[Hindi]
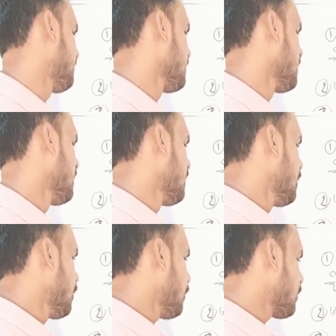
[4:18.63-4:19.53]
है
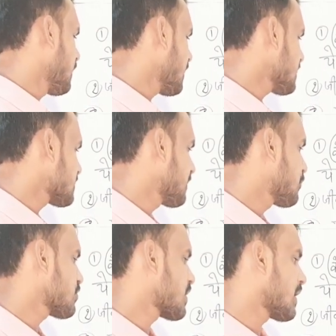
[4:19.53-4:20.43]
उन्होंने कहा सब
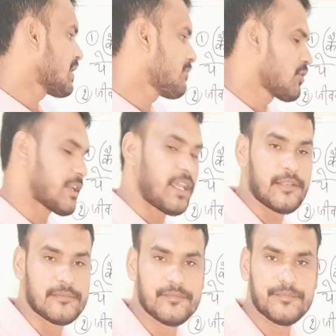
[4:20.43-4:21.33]
कुछ खत्म हो गया
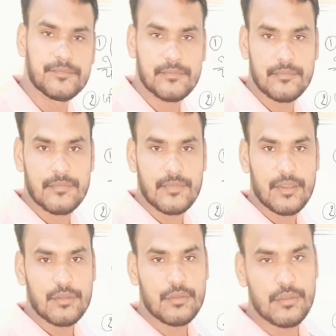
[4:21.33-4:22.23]
है
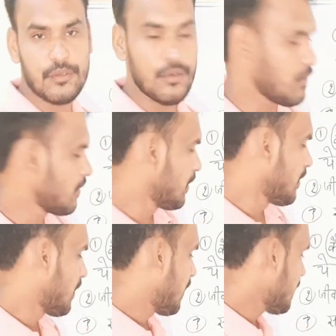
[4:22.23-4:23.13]
तो
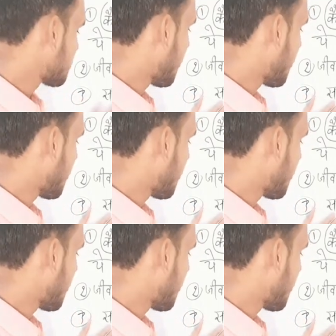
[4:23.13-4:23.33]
इस